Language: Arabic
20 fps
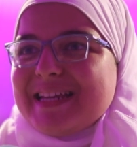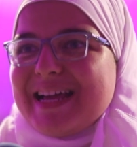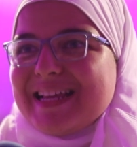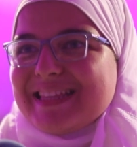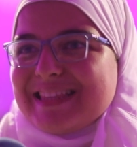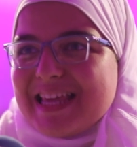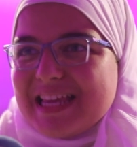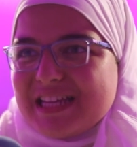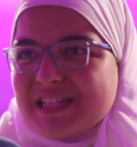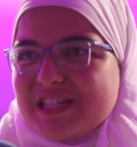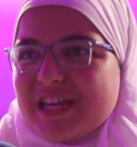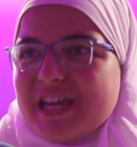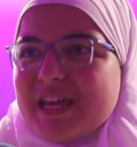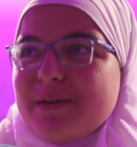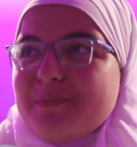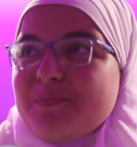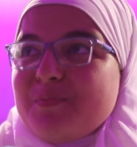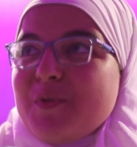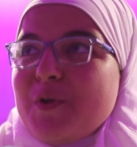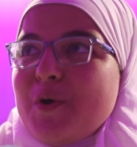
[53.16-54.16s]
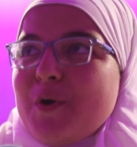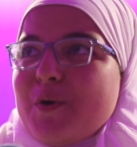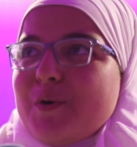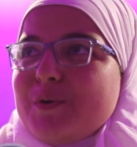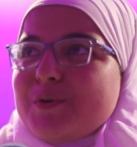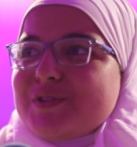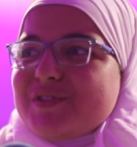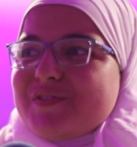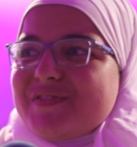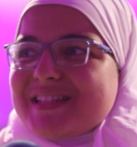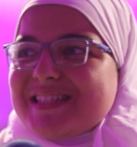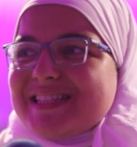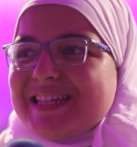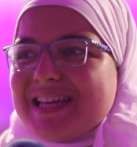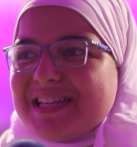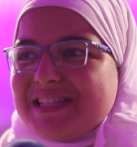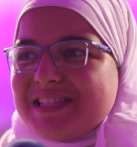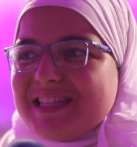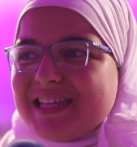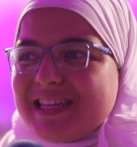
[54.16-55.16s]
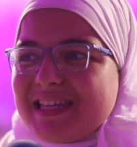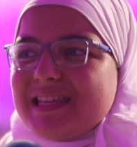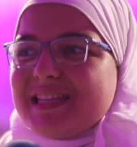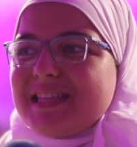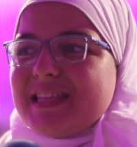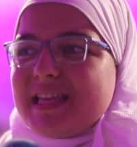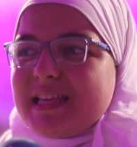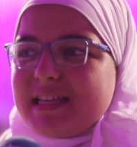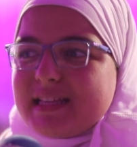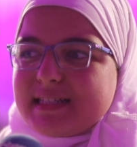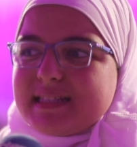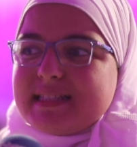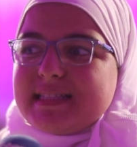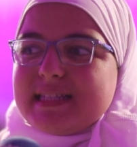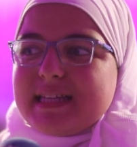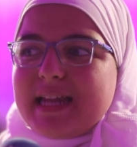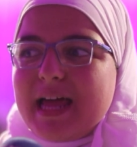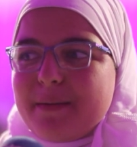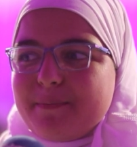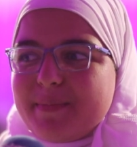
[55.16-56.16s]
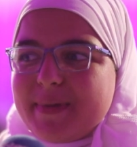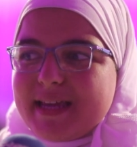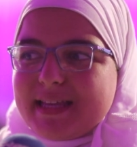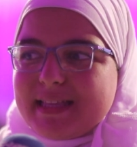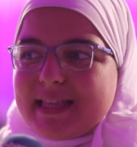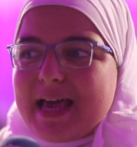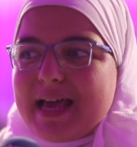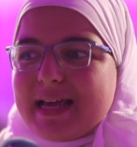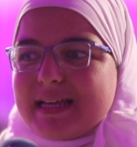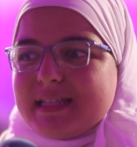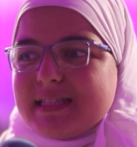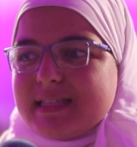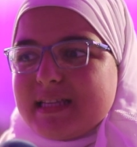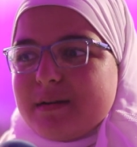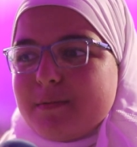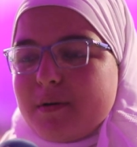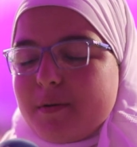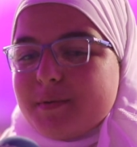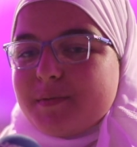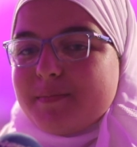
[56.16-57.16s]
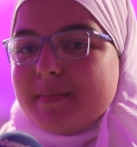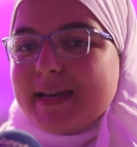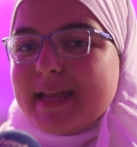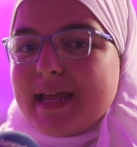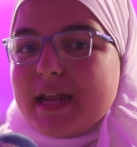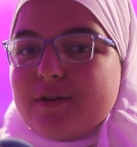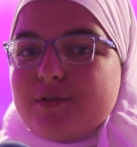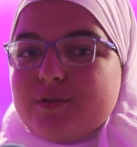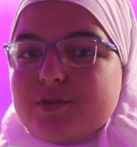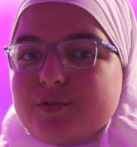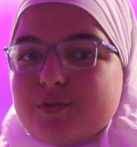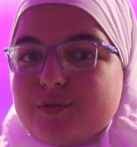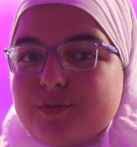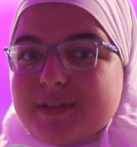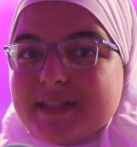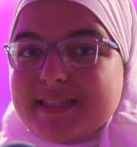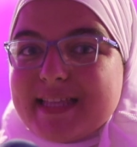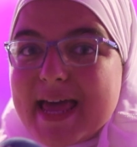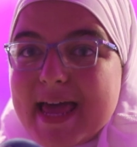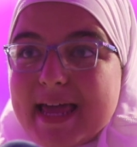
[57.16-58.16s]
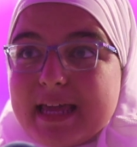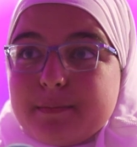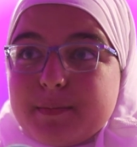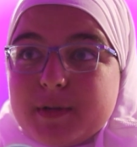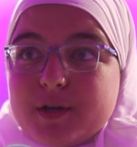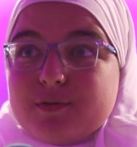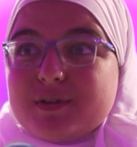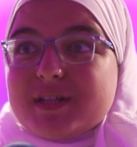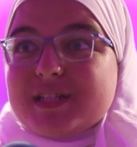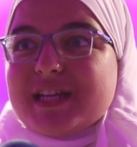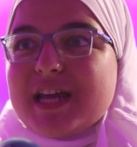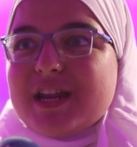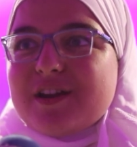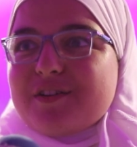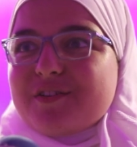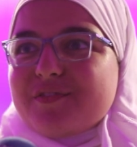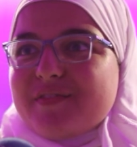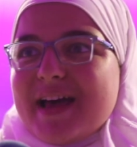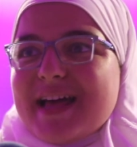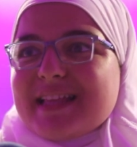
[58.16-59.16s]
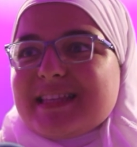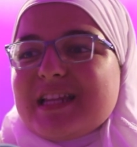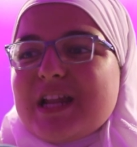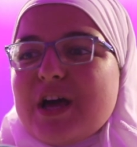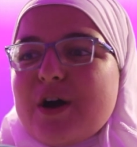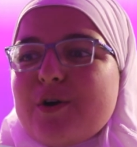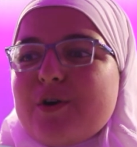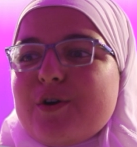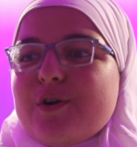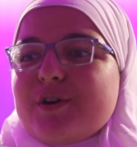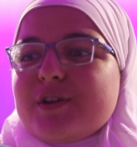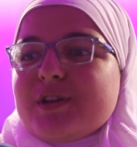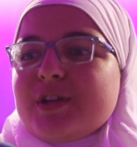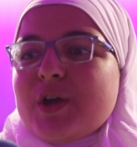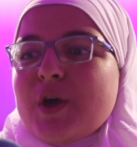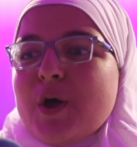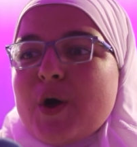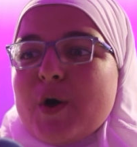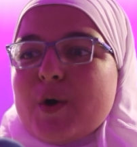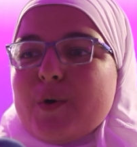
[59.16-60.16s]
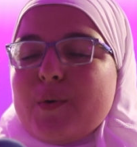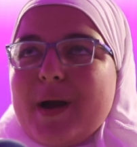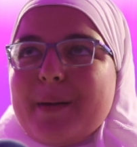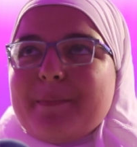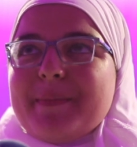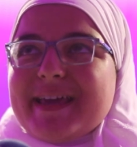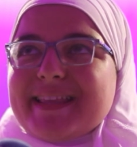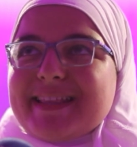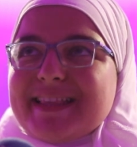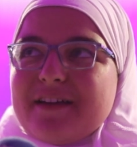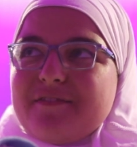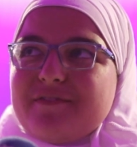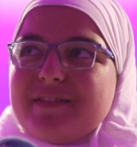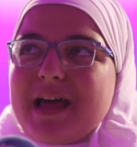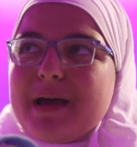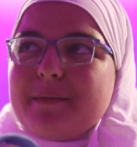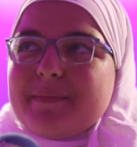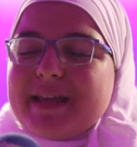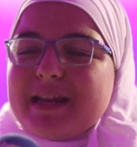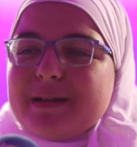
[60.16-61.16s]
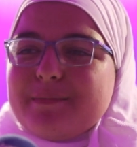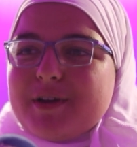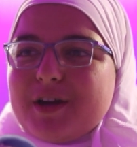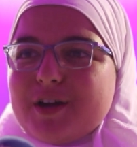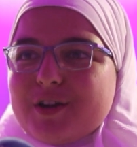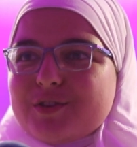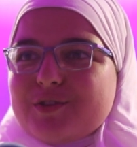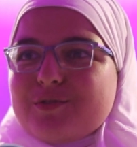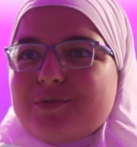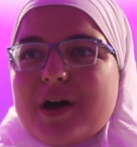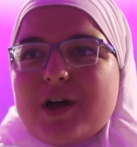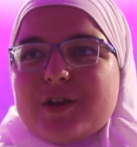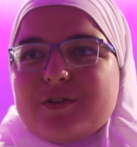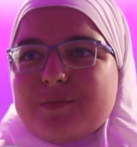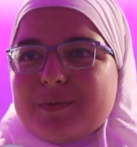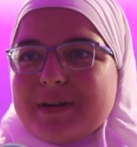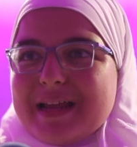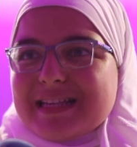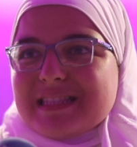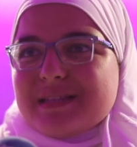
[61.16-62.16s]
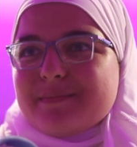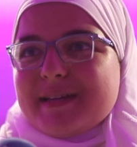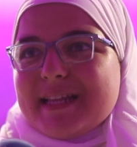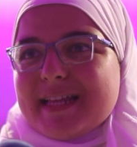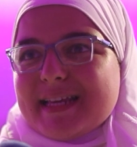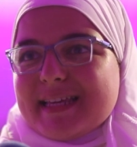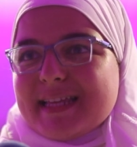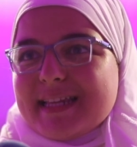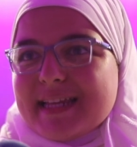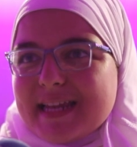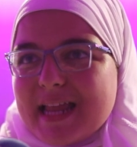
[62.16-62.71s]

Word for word: لحتى اجي وشفت شيء جديد كتير حبيت هاي السينما وبتمنى انه تكون دائمي ونجي انا ورفقاتي لهون وحبيت الافلام يلي بيعرضوها انه مناسبه لكل